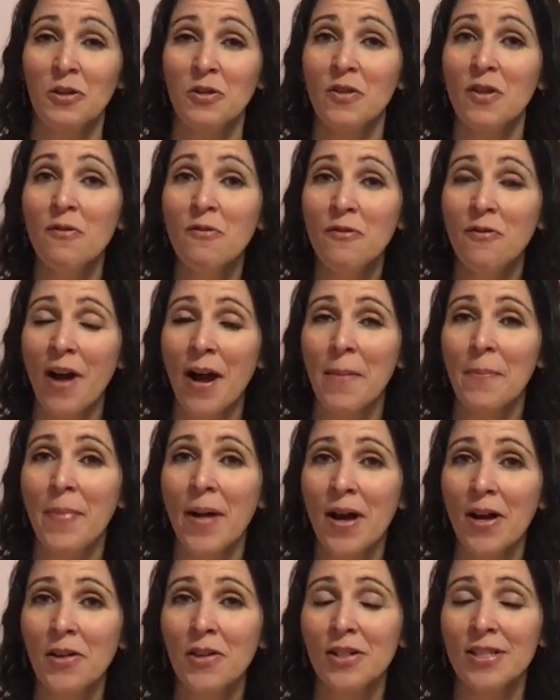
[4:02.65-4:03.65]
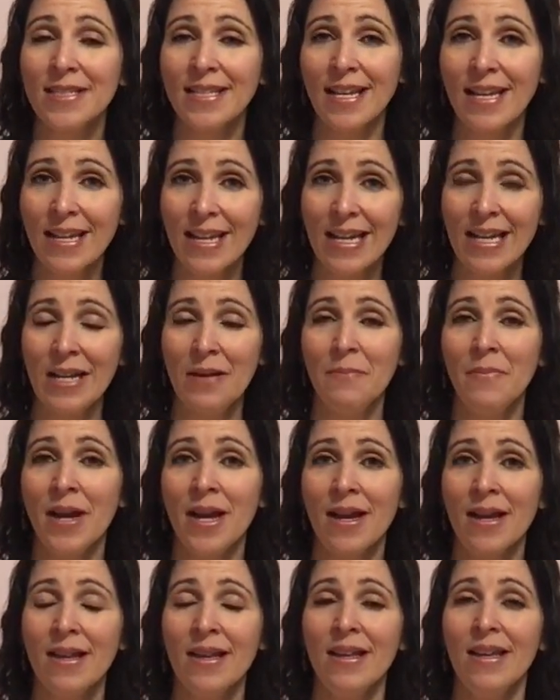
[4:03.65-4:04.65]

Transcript: je vais vous faire part de cinq éléments